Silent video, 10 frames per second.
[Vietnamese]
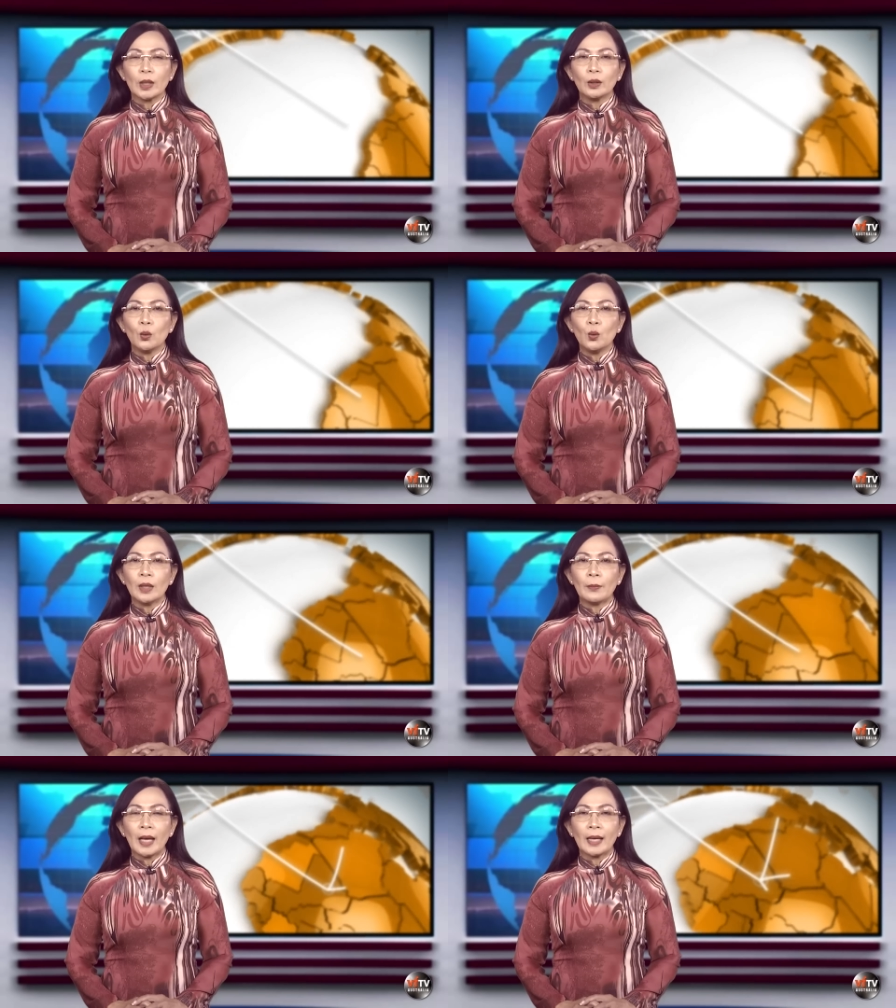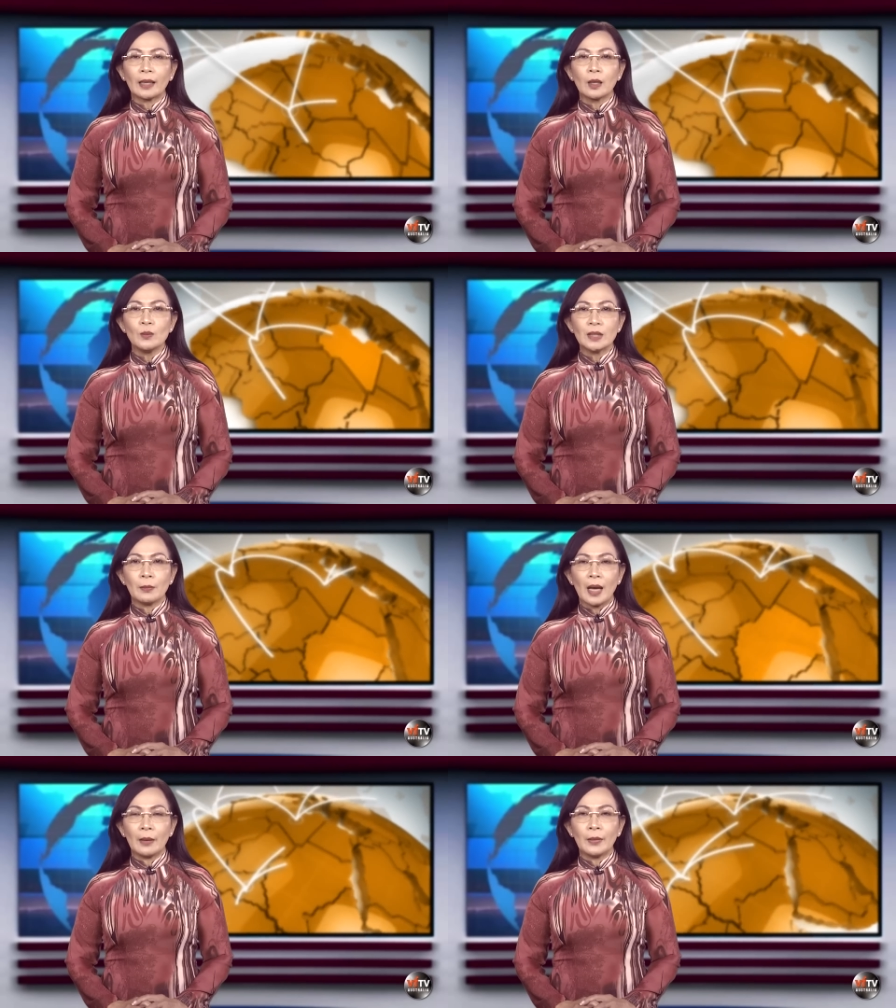Doanh thu năm
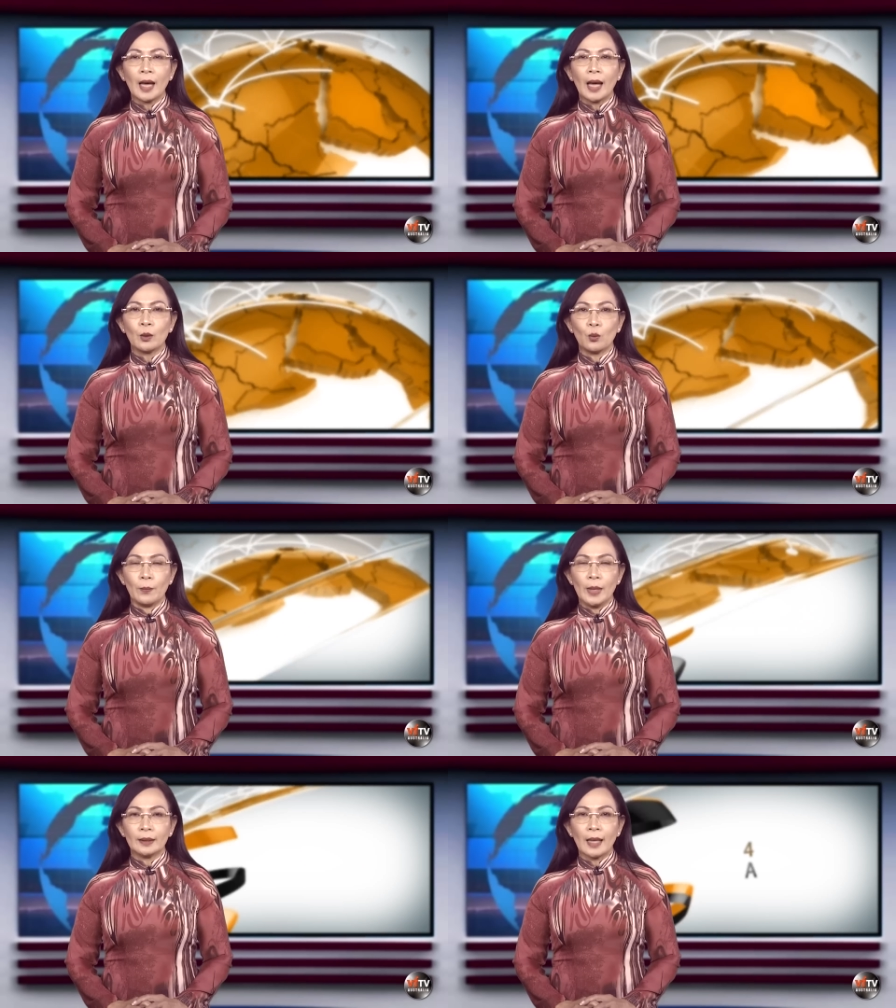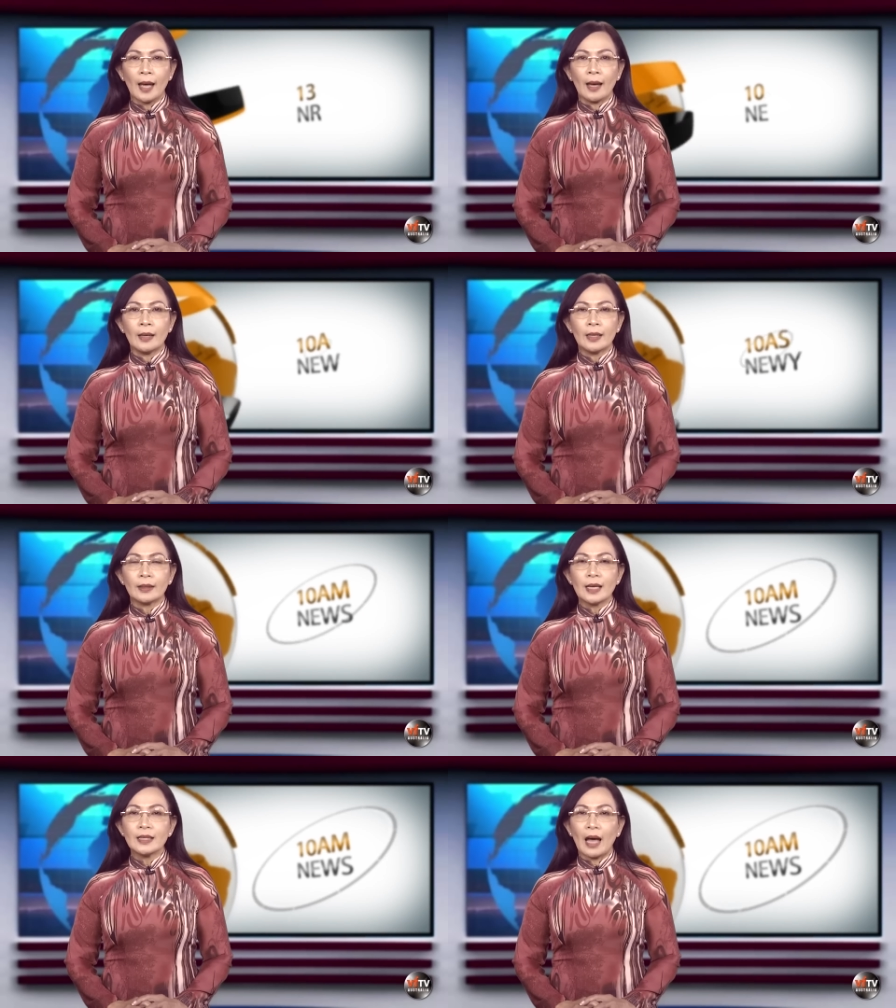2022 của Meta
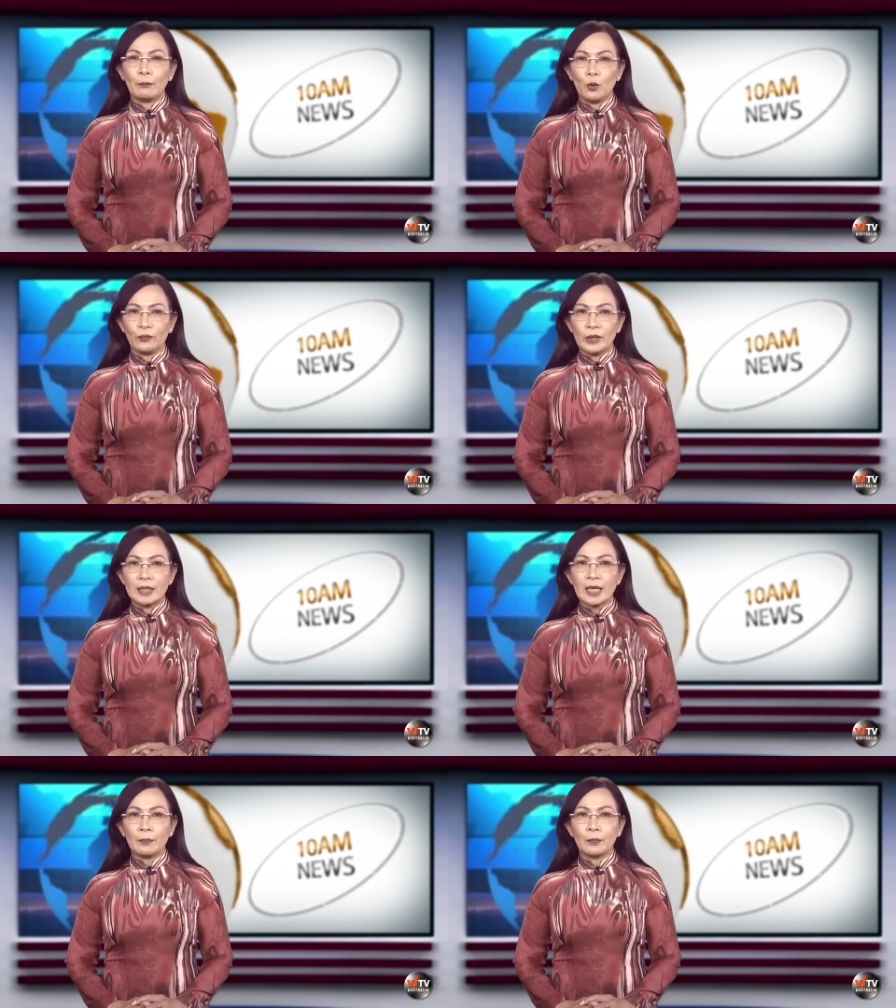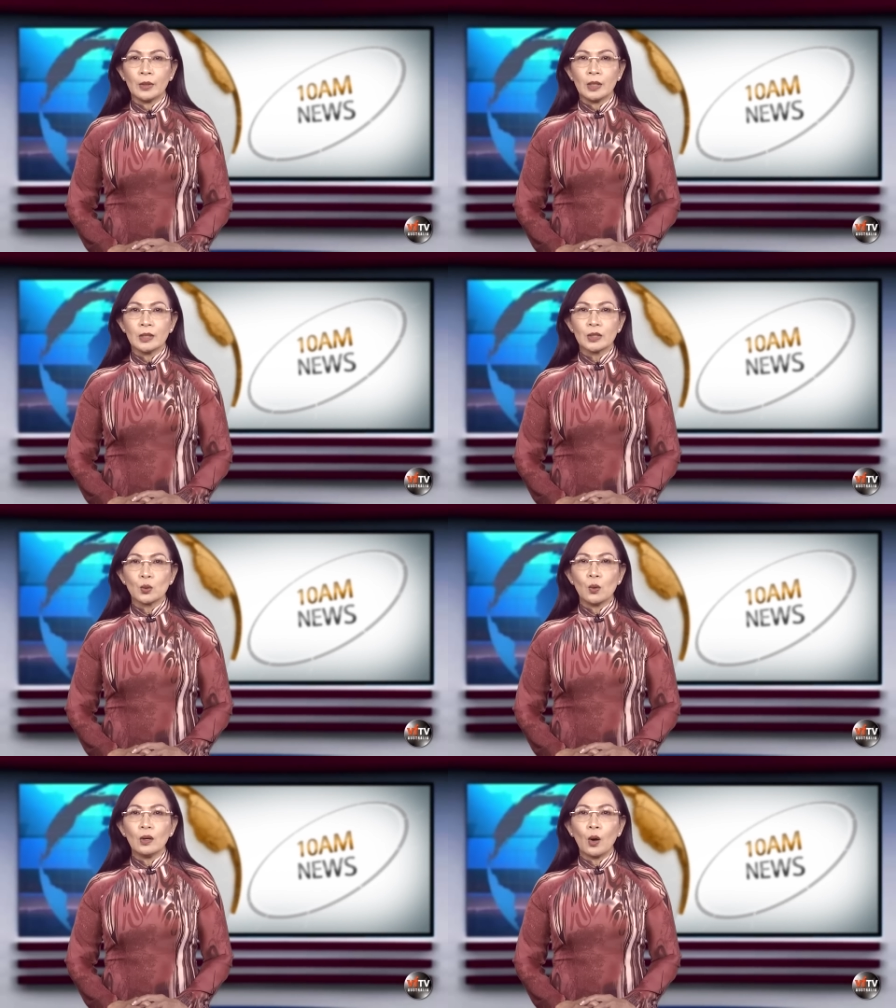đã giảm 1%
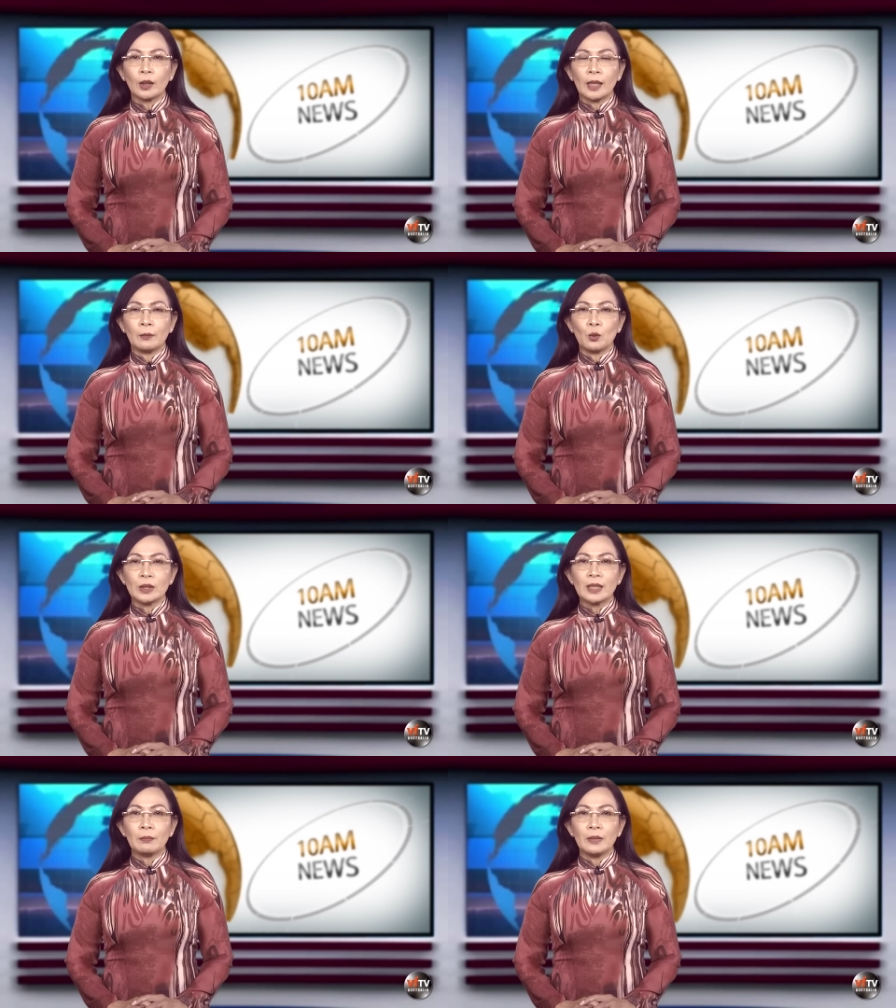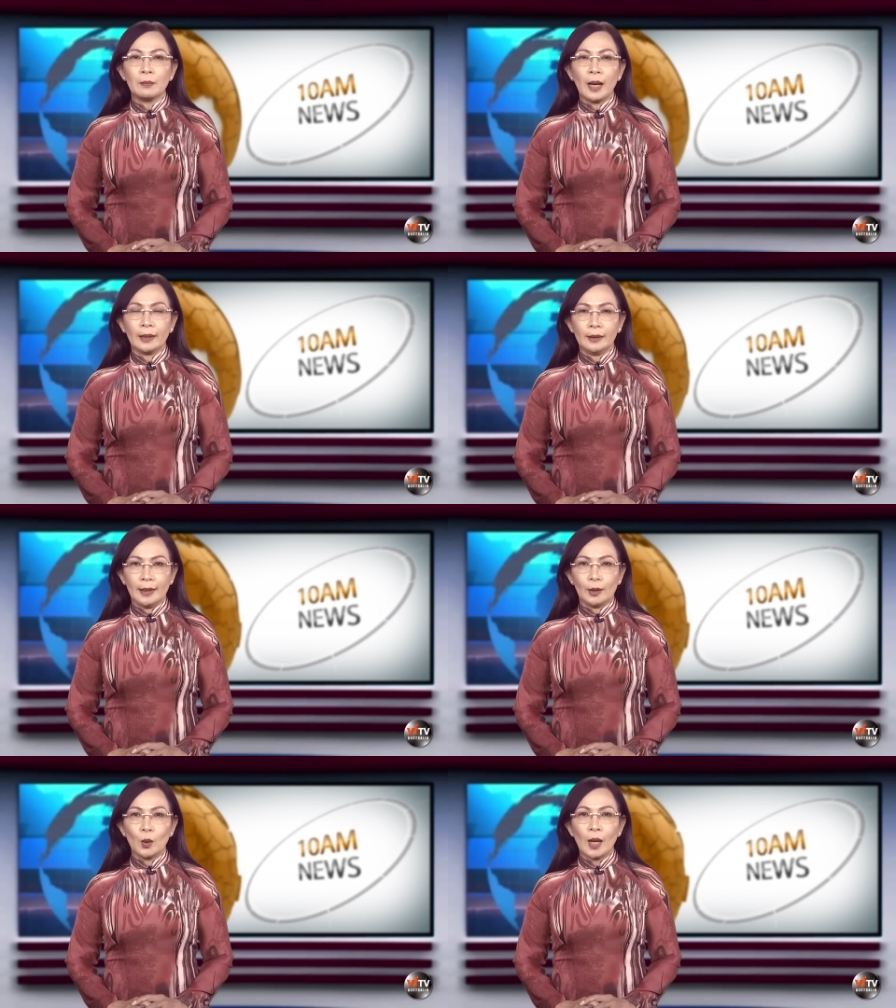xuống còn gần 117
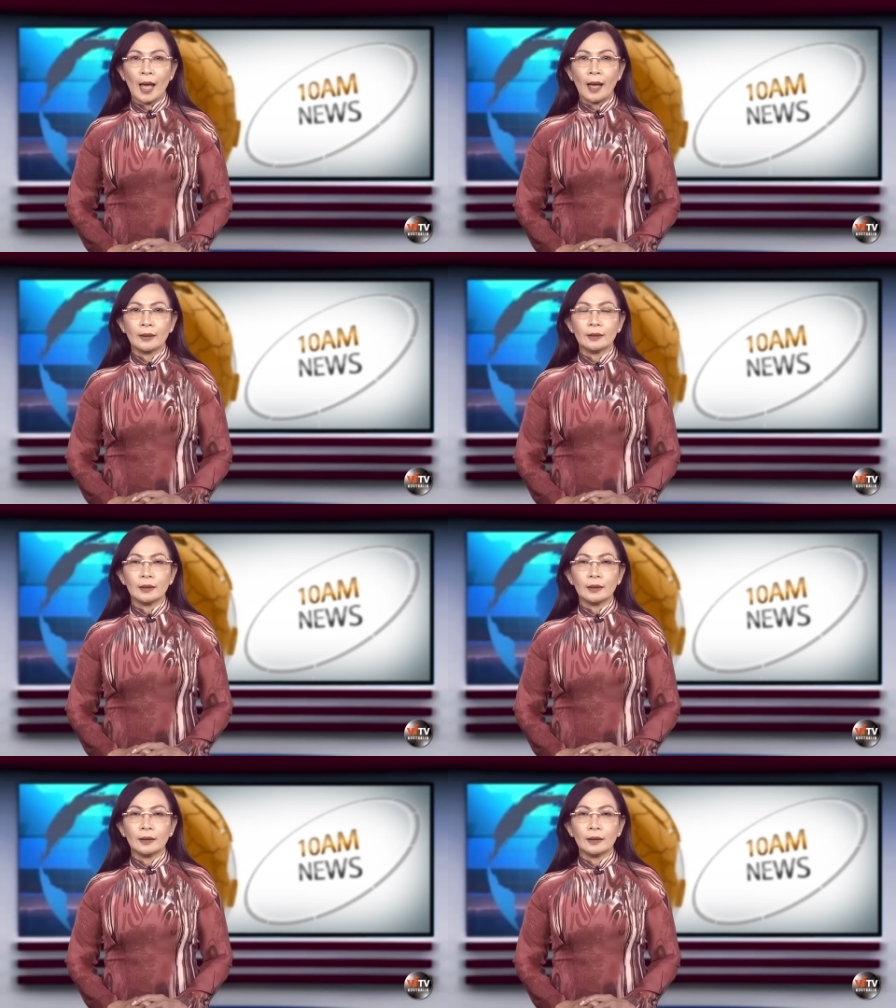tỷ đô la.